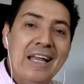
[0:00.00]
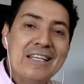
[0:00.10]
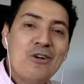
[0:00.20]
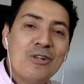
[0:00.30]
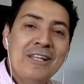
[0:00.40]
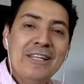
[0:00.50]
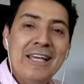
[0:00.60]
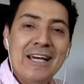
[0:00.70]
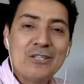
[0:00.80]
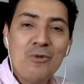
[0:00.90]
En ese orden de
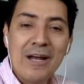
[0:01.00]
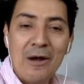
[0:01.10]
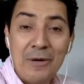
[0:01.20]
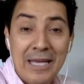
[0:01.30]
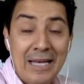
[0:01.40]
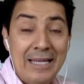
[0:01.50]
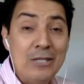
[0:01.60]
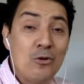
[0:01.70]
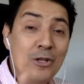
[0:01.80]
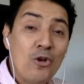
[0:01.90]
ideas, Juan Gabriel,
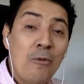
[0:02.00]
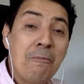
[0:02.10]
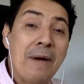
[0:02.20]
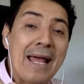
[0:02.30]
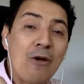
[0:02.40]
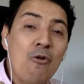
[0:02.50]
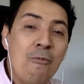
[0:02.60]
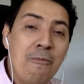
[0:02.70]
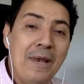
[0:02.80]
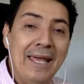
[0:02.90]
y sobre todo para
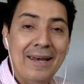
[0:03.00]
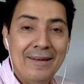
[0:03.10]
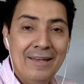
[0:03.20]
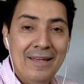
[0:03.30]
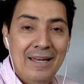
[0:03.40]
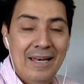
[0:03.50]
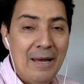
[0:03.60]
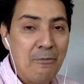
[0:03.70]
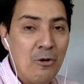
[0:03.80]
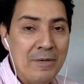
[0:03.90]
cumplir
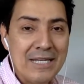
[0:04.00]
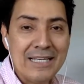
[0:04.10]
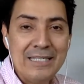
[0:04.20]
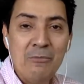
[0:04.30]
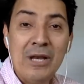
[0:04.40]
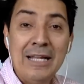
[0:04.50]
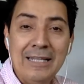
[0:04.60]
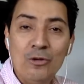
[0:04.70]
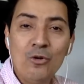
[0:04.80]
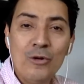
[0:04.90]
la promesa que hicimos en el
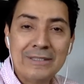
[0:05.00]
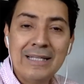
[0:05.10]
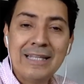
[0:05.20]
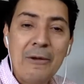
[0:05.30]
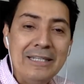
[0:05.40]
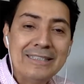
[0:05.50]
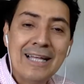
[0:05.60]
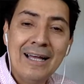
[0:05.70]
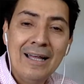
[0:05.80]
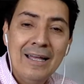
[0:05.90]
título de esta
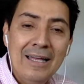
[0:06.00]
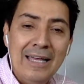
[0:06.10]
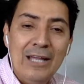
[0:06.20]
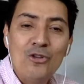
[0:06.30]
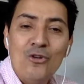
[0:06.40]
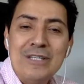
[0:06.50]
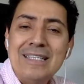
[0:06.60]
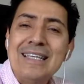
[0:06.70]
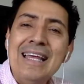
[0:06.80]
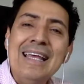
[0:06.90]
entrevista,
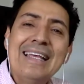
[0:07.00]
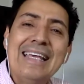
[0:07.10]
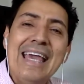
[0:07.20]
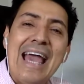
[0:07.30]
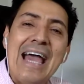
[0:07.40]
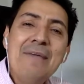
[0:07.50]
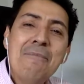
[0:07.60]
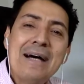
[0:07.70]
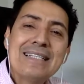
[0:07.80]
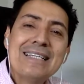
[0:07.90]
entonces, ¿qué hay
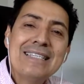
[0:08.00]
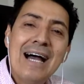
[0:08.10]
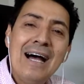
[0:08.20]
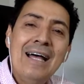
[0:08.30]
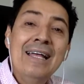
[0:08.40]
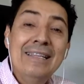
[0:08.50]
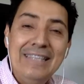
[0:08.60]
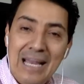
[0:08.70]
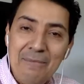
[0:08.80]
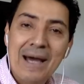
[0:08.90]
más allá
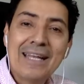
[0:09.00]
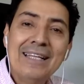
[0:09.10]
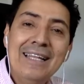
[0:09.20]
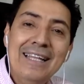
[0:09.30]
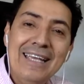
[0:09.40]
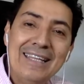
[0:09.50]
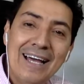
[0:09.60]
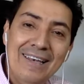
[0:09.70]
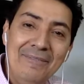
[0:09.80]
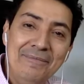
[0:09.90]
del marketing
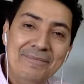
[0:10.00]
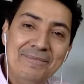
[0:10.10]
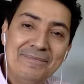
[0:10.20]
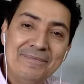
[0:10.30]
digital?